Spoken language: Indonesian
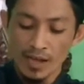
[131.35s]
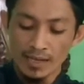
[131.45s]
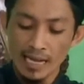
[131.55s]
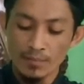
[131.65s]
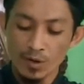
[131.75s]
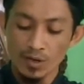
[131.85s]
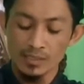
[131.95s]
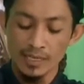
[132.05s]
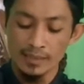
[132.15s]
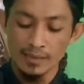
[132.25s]
fakilah mengko
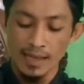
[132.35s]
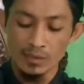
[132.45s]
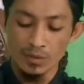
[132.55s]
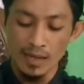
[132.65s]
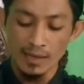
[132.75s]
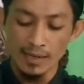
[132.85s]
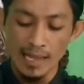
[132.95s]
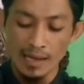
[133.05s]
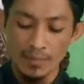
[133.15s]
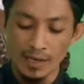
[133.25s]
den aturake
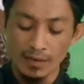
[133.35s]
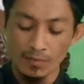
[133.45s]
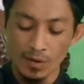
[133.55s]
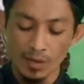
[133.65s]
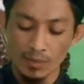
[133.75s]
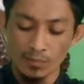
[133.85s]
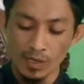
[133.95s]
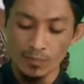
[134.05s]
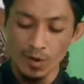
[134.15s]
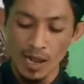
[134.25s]
lah maring wong im,
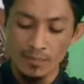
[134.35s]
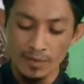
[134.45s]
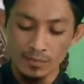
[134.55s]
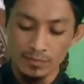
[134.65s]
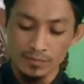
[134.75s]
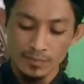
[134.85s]
imroah mau.